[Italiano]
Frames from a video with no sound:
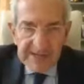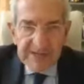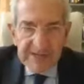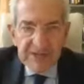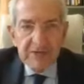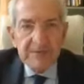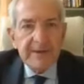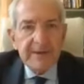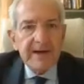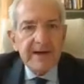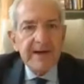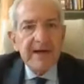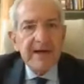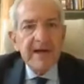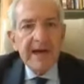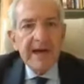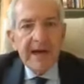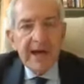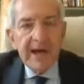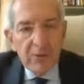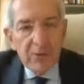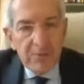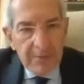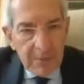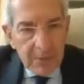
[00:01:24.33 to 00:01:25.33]
Insomma,
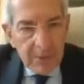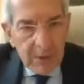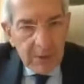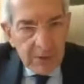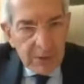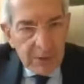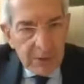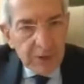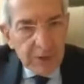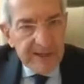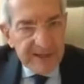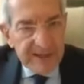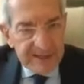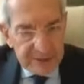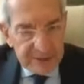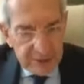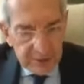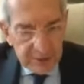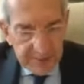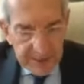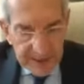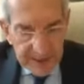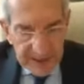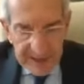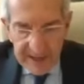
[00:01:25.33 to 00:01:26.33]
è un mondo da
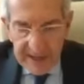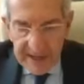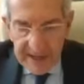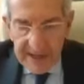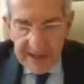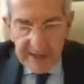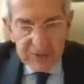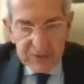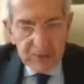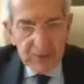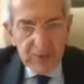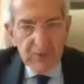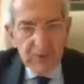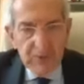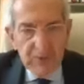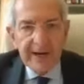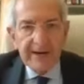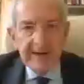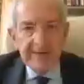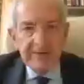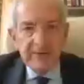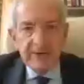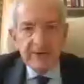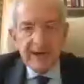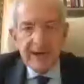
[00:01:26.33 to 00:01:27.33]
scoprire e su quale
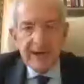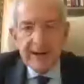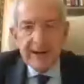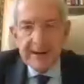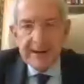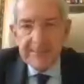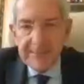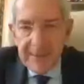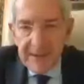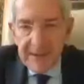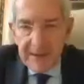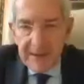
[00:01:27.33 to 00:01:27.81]
lavorare.